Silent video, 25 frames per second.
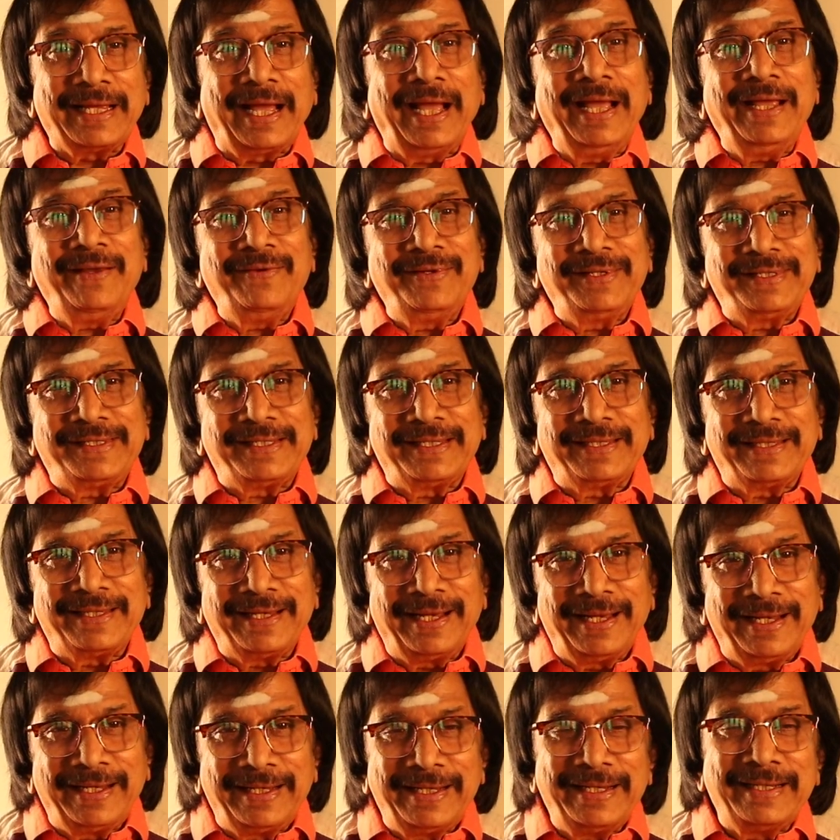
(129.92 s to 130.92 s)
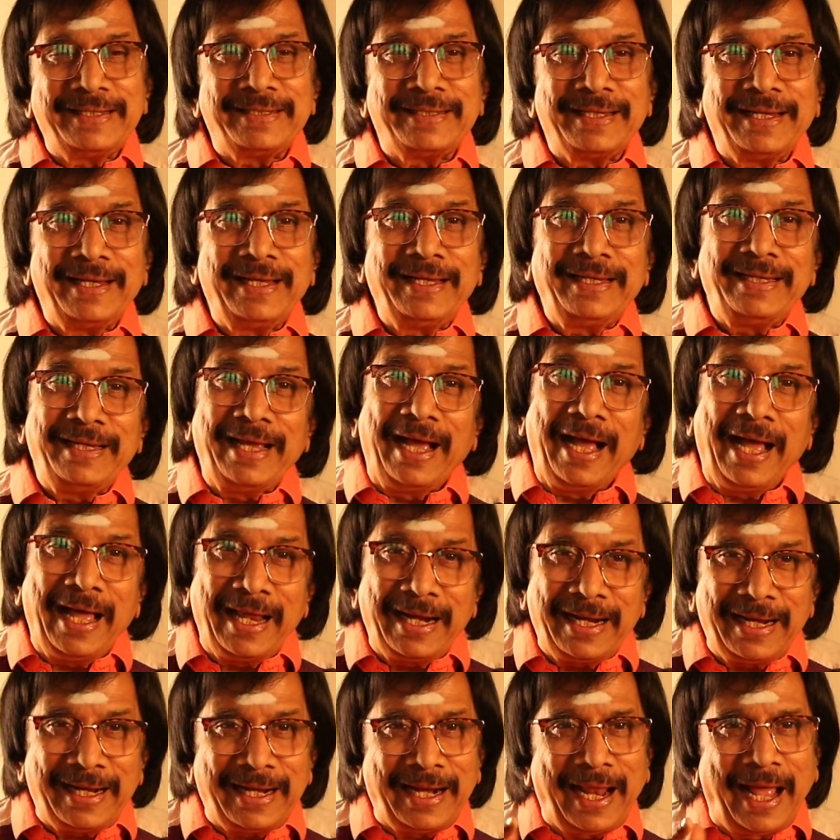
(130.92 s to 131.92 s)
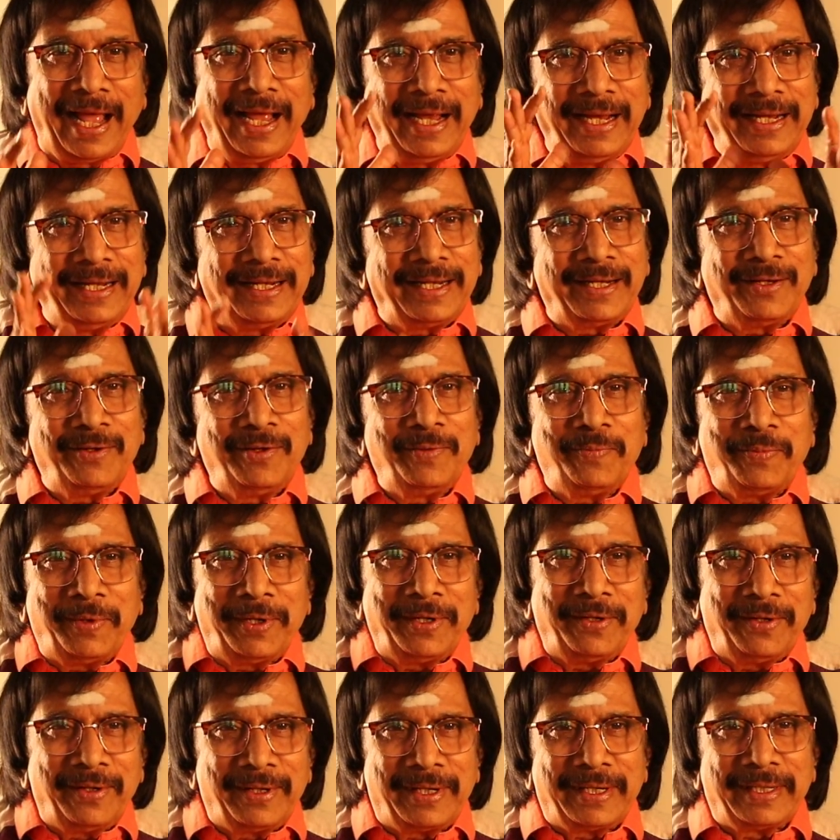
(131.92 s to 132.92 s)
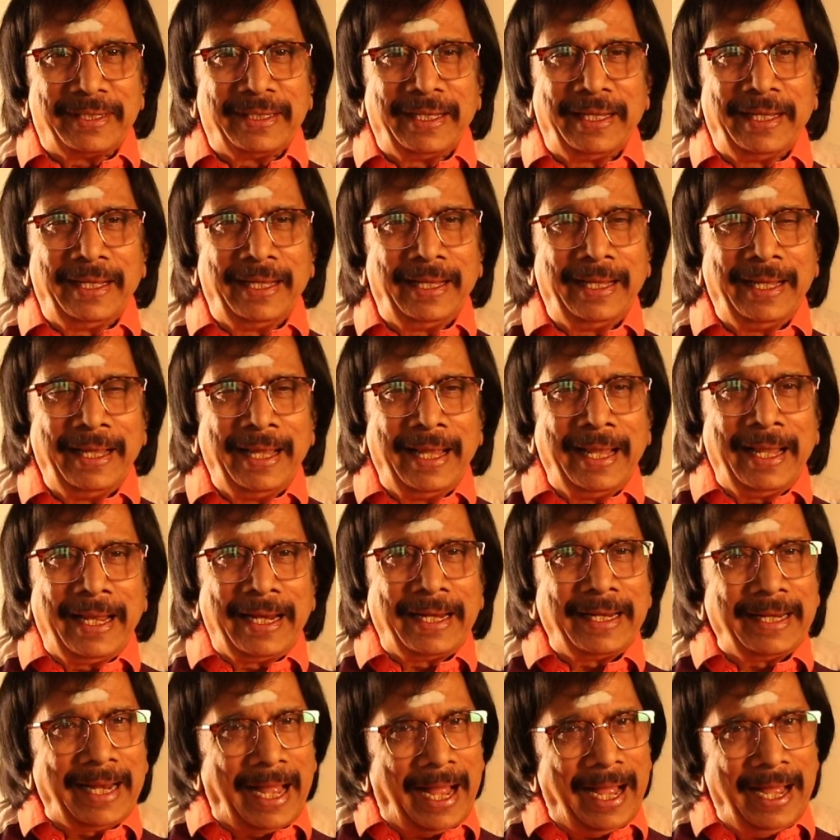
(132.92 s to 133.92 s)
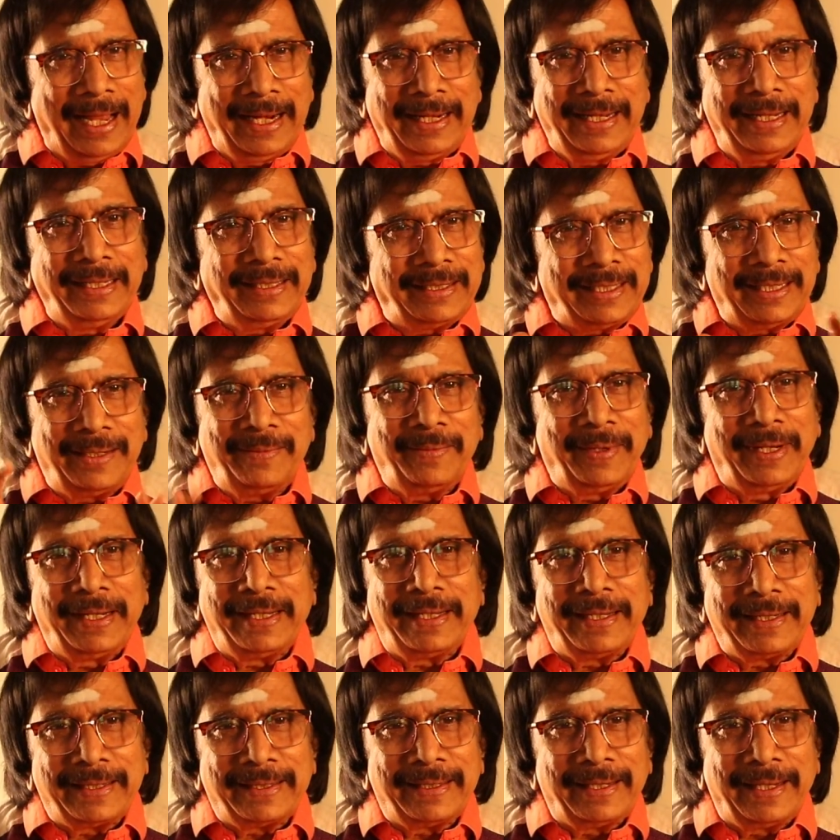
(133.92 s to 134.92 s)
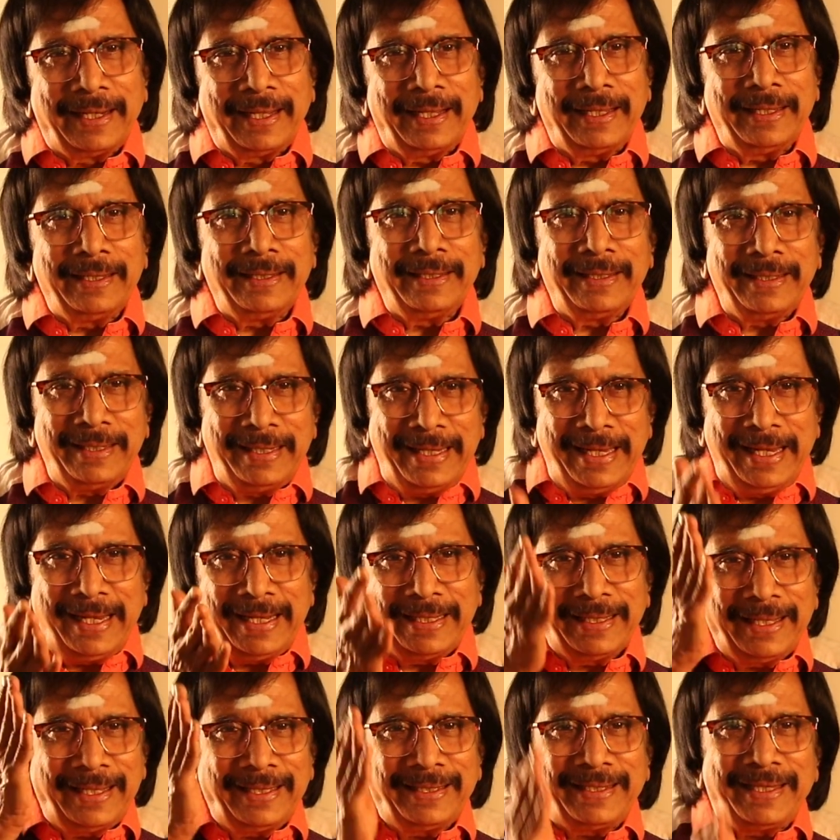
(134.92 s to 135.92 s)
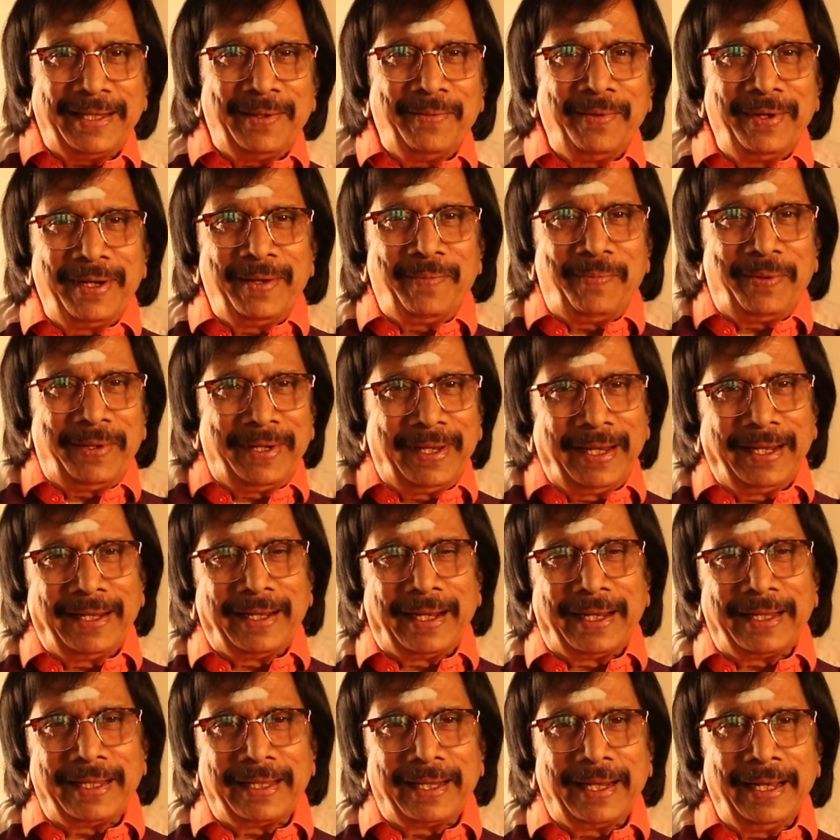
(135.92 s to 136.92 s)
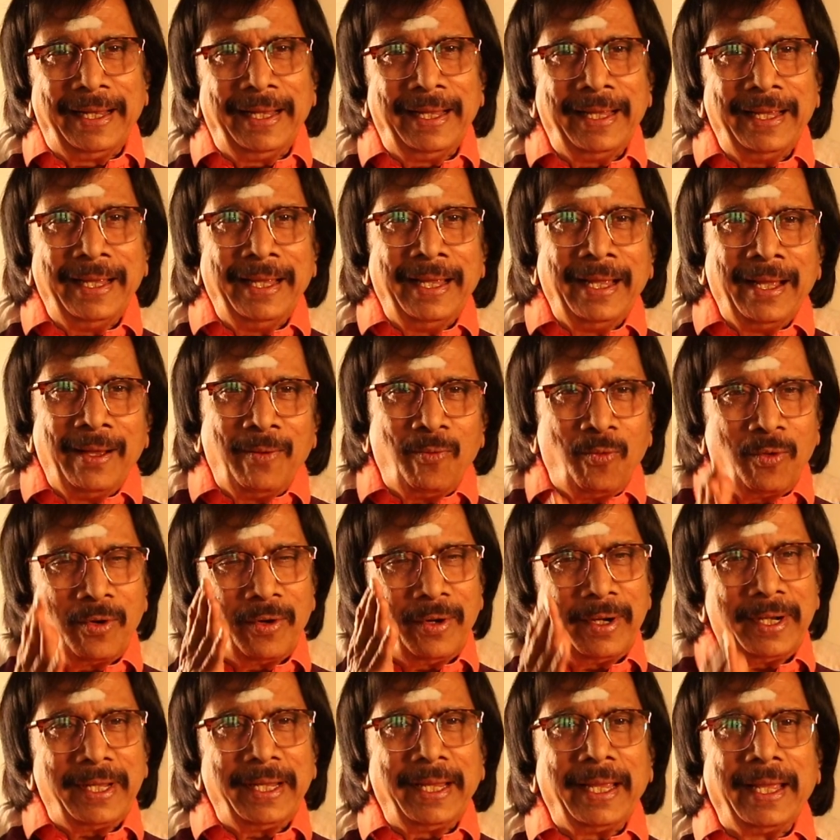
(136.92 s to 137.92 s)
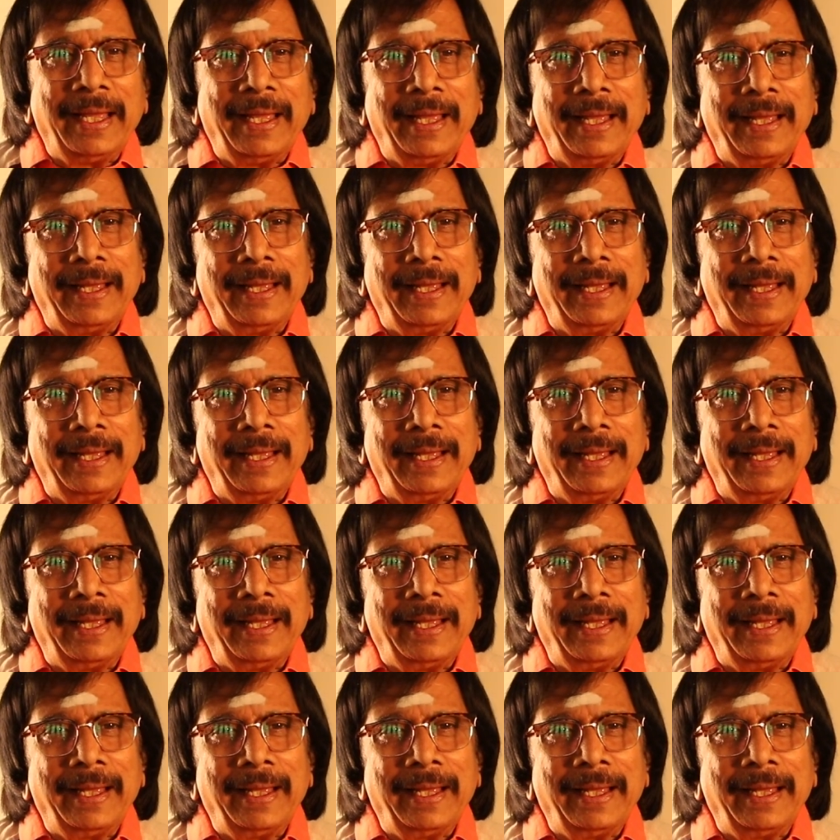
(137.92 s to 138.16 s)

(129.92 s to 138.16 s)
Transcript: சாய் வச்சத்திரா நிகழ்ச்சியில் யாரை நான் இன்டர்வியூ பண்ணுன்றத நானே தீர்மானிக்கிறது இல்லை நீங்கள் தான் தீர்மானிப்பீங்கன்னு நினைக்கிறேன் உங்களுடைய